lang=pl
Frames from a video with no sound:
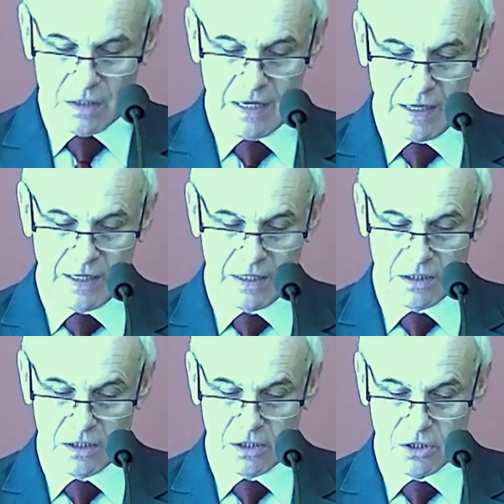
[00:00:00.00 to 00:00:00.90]

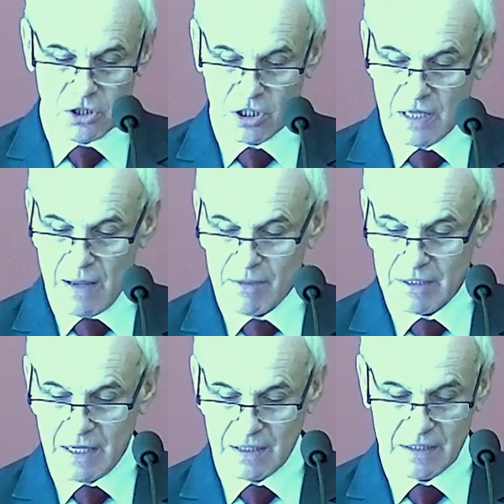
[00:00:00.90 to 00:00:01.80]
Dalej y, czytamy
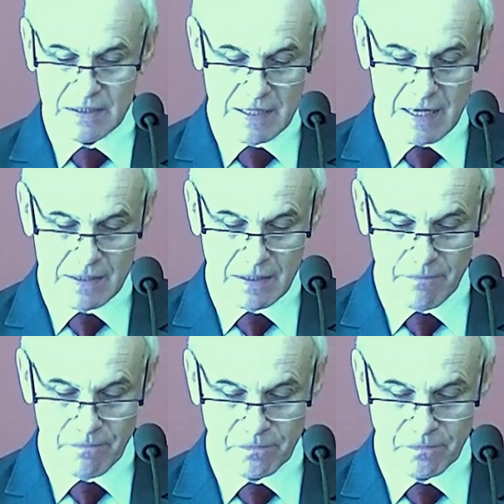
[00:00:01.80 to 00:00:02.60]
takie zdanie.